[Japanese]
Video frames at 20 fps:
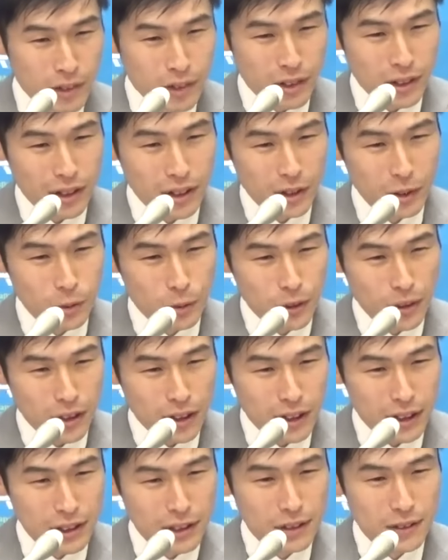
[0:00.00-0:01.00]
与党が
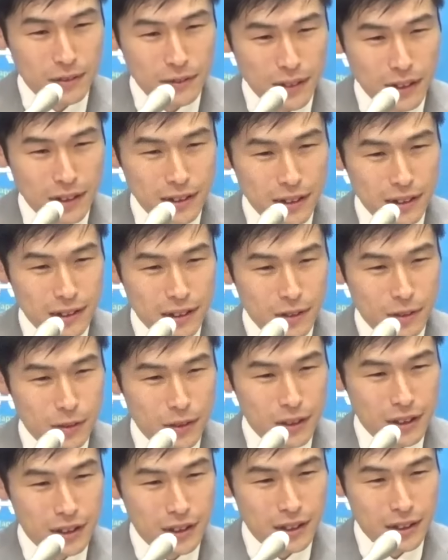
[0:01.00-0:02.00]
過半数割れになったと
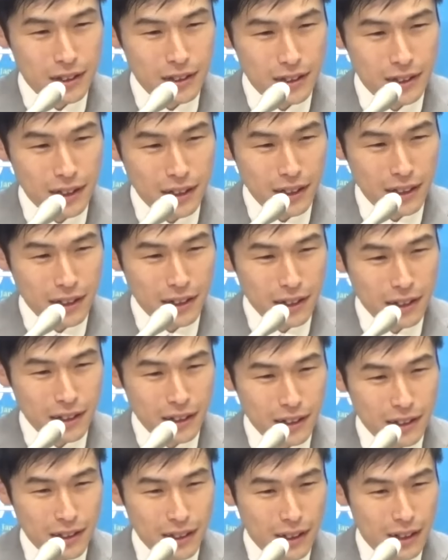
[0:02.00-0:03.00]
きに維新が
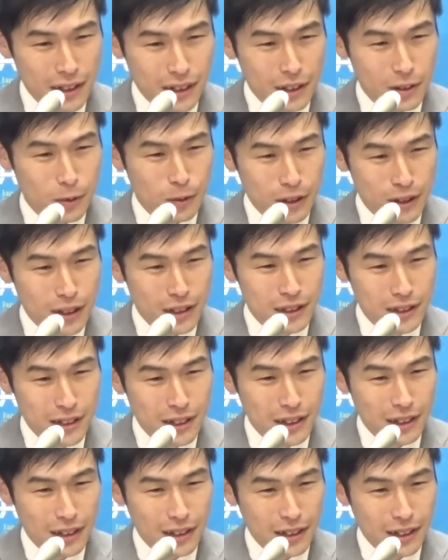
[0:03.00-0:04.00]
何らかの形
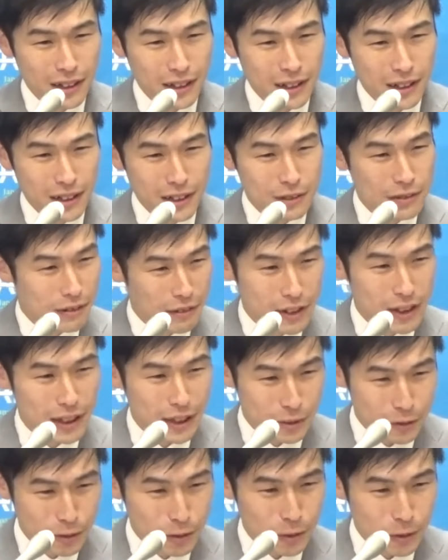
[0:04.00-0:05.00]
で加わって
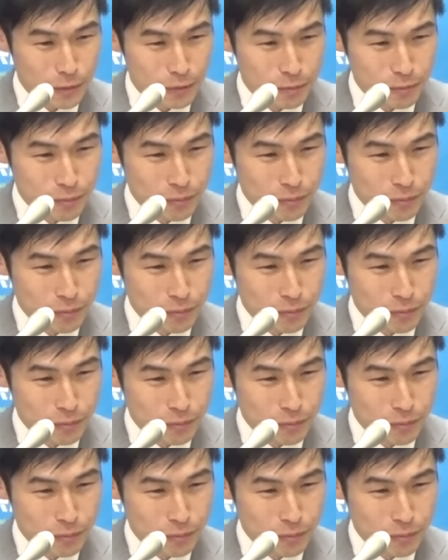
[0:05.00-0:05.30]
いくと。